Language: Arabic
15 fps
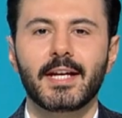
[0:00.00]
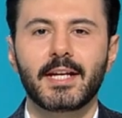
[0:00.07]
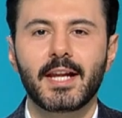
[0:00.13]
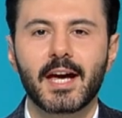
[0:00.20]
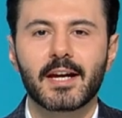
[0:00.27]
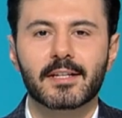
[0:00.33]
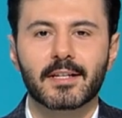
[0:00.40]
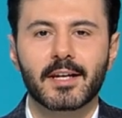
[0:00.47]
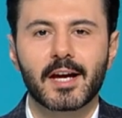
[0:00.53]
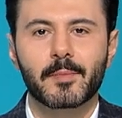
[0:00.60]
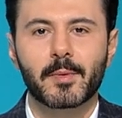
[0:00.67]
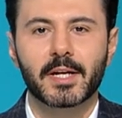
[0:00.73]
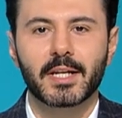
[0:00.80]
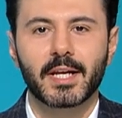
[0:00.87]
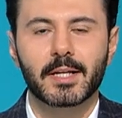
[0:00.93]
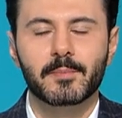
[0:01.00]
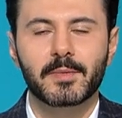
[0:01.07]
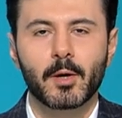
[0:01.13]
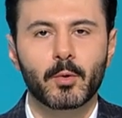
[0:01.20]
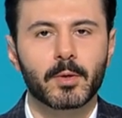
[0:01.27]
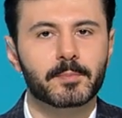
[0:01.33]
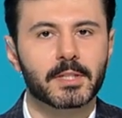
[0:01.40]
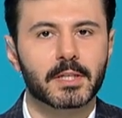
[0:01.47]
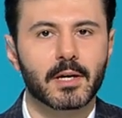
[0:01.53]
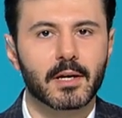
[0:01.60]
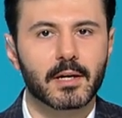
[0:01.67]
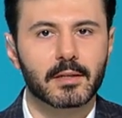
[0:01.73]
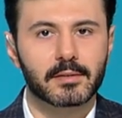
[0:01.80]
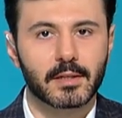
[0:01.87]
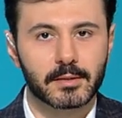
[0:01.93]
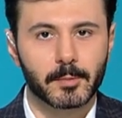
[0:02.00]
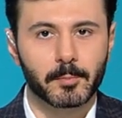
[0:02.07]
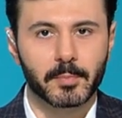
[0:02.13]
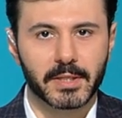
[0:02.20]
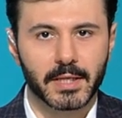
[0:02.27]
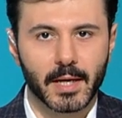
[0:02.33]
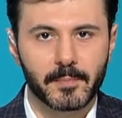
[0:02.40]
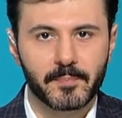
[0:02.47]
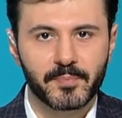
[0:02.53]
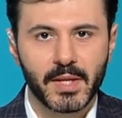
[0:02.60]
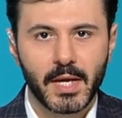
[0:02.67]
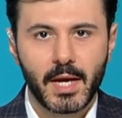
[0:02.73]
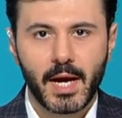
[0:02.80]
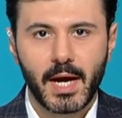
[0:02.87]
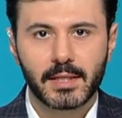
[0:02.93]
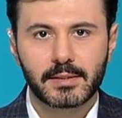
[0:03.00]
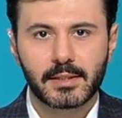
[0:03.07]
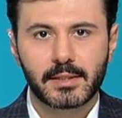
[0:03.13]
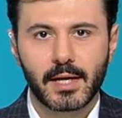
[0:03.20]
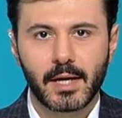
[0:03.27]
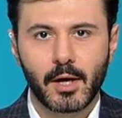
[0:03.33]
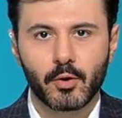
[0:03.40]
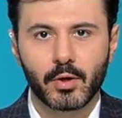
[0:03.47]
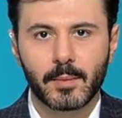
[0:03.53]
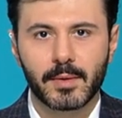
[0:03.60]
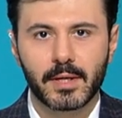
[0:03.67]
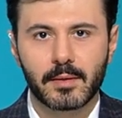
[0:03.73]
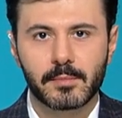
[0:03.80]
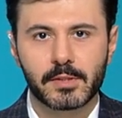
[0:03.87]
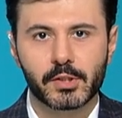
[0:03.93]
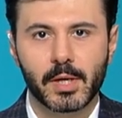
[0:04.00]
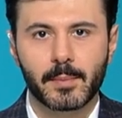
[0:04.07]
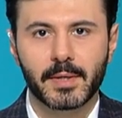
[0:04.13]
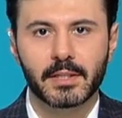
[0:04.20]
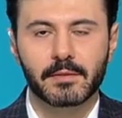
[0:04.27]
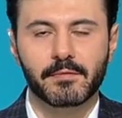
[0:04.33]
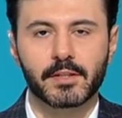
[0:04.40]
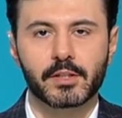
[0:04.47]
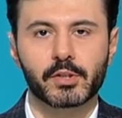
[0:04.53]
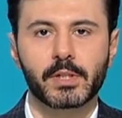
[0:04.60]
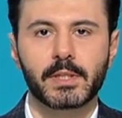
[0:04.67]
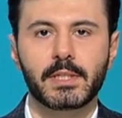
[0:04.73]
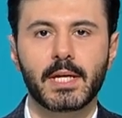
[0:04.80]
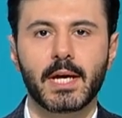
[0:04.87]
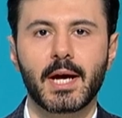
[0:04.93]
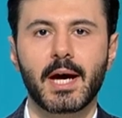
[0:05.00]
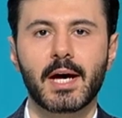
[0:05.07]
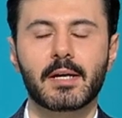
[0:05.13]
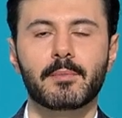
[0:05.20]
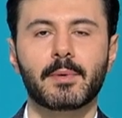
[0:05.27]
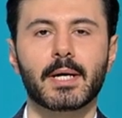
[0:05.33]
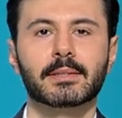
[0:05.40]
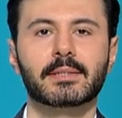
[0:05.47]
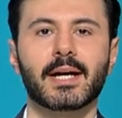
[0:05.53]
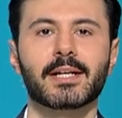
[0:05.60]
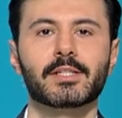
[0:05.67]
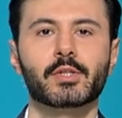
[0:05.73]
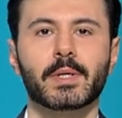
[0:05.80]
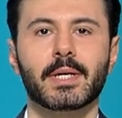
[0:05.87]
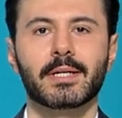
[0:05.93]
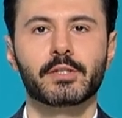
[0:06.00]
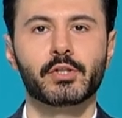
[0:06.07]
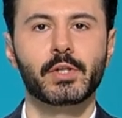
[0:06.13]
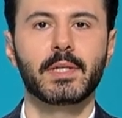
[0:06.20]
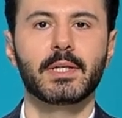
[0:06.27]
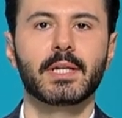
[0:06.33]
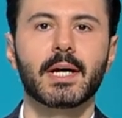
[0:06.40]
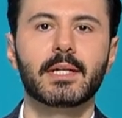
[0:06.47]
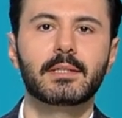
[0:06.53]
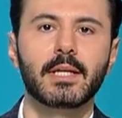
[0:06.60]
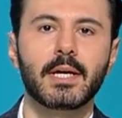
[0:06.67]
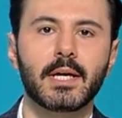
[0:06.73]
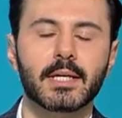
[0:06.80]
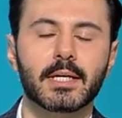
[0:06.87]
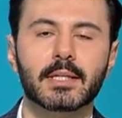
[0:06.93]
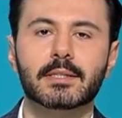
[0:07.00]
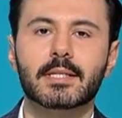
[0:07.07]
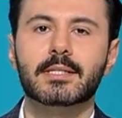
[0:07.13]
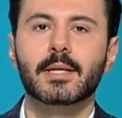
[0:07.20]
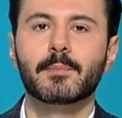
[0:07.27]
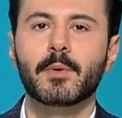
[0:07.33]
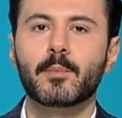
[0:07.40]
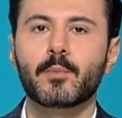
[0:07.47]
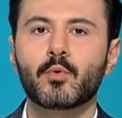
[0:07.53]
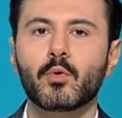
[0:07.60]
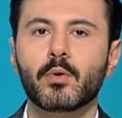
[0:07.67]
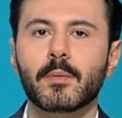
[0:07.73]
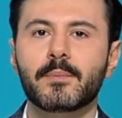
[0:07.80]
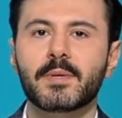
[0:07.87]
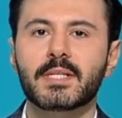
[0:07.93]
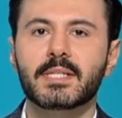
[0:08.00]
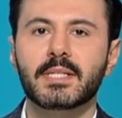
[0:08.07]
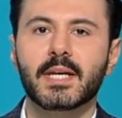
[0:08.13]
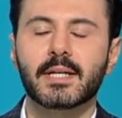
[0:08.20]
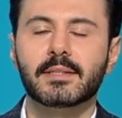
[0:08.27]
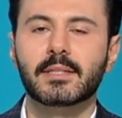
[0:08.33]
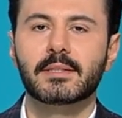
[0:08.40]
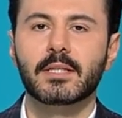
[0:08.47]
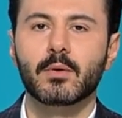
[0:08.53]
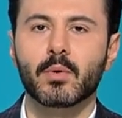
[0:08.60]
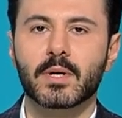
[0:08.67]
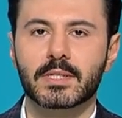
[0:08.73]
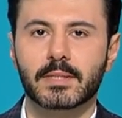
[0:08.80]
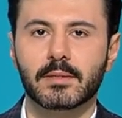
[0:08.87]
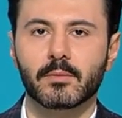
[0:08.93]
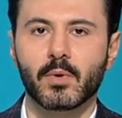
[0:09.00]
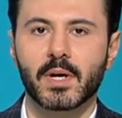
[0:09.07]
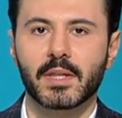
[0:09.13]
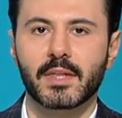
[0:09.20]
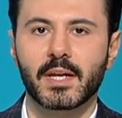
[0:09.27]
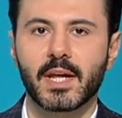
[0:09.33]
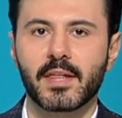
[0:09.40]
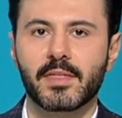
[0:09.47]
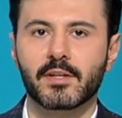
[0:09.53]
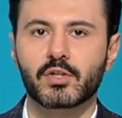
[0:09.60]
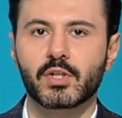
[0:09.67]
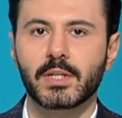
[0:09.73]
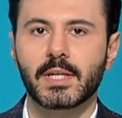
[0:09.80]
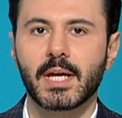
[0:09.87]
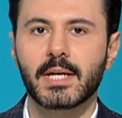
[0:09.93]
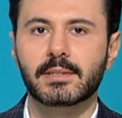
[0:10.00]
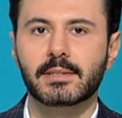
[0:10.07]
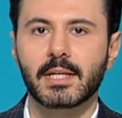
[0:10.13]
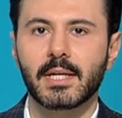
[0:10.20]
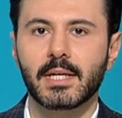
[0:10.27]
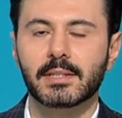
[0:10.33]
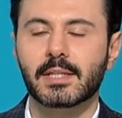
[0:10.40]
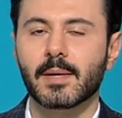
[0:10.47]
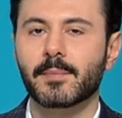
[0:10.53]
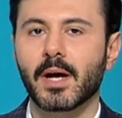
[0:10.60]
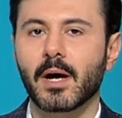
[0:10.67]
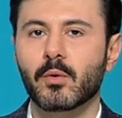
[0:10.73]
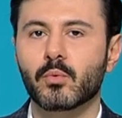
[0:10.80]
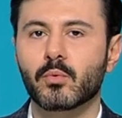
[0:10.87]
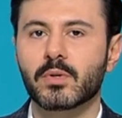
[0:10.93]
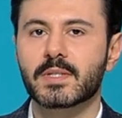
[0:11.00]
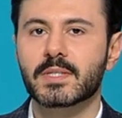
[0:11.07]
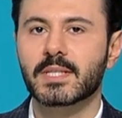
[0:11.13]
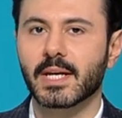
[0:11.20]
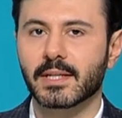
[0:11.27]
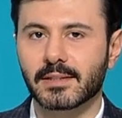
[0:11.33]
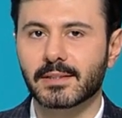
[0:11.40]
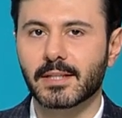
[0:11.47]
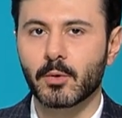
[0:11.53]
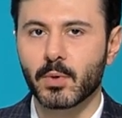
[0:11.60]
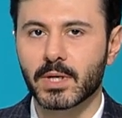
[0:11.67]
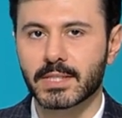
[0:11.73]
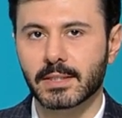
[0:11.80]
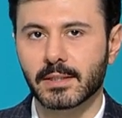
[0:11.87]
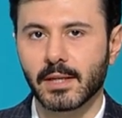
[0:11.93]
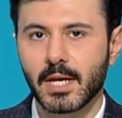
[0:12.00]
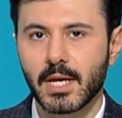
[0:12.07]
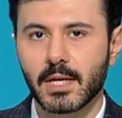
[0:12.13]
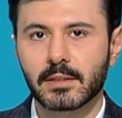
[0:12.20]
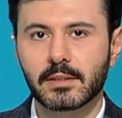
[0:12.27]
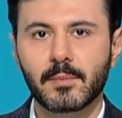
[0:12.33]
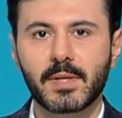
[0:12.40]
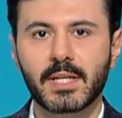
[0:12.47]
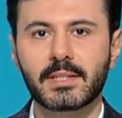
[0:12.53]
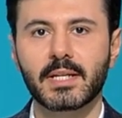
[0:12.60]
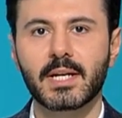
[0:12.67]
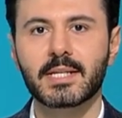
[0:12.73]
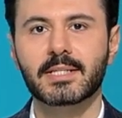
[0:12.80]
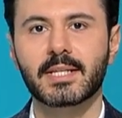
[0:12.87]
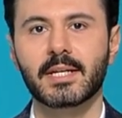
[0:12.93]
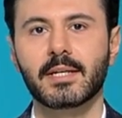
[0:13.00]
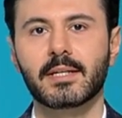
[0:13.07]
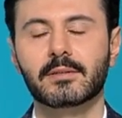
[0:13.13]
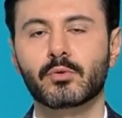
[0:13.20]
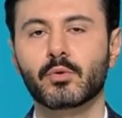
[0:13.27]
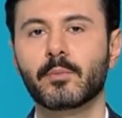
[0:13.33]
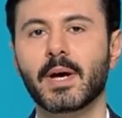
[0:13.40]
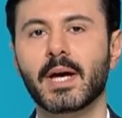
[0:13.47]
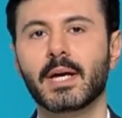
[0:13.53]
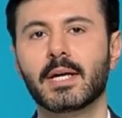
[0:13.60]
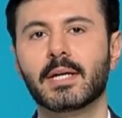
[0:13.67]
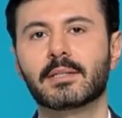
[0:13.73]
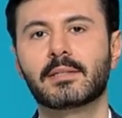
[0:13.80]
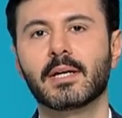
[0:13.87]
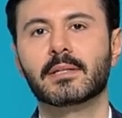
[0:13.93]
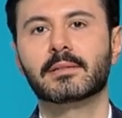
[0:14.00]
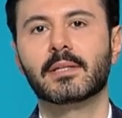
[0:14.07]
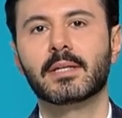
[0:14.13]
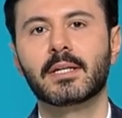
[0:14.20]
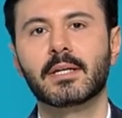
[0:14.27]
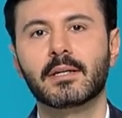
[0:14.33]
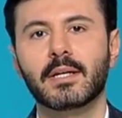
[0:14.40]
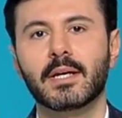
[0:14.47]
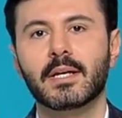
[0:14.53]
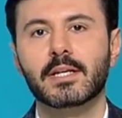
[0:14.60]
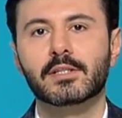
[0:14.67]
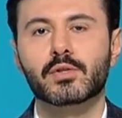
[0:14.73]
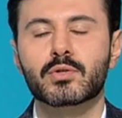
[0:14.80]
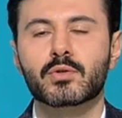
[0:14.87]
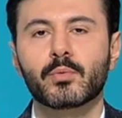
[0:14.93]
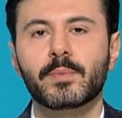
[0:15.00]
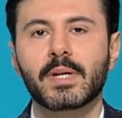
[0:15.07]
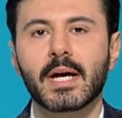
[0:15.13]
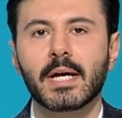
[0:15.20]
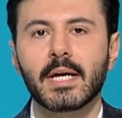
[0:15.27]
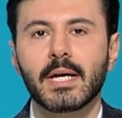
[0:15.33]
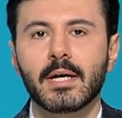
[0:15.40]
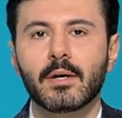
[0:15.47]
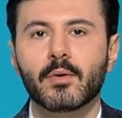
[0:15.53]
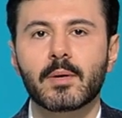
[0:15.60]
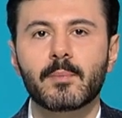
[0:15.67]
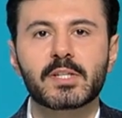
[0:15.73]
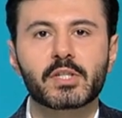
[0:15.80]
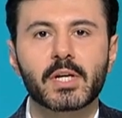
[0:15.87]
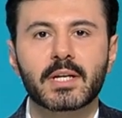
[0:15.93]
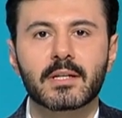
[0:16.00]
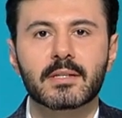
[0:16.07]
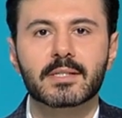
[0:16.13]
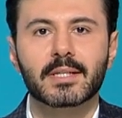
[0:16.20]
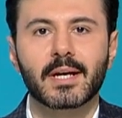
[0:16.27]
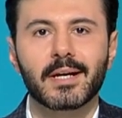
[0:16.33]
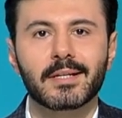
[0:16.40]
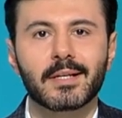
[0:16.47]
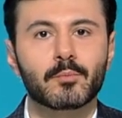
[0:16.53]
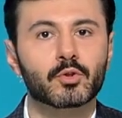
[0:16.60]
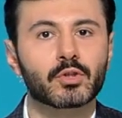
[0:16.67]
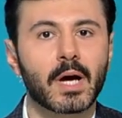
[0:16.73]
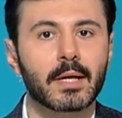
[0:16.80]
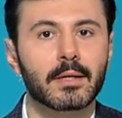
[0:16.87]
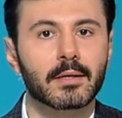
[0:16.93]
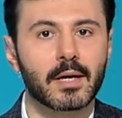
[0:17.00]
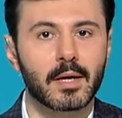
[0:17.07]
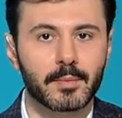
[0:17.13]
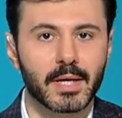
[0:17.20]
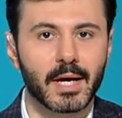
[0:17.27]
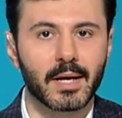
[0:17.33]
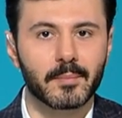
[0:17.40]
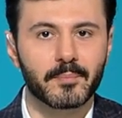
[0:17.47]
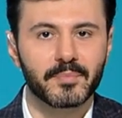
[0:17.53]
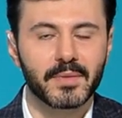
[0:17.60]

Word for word: إلى آخر الأخبار العلمية والابتكارات الطبية حدد علماء من جامعة فيرجينيا 14 جينا يتسبب بزيادة الوزن وثلاث جينات تمنع زيادة الوزن ضمن دراسة تمهد الطريق لعلاج السمنة والمشاكل الصحية المتعلقة بها